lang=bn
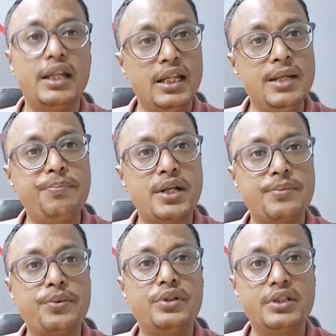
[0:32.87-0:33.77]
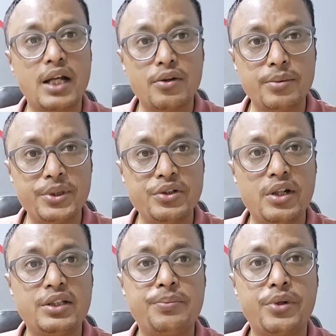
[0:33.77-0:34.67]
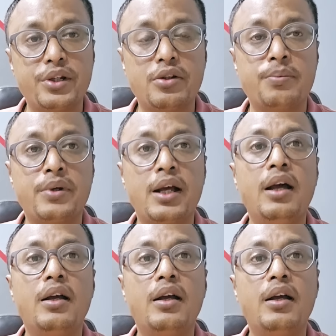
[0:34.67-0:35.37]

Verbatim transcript: ই পাসপোর্ট চালুর বিষয়ে যে পরিকল্পনা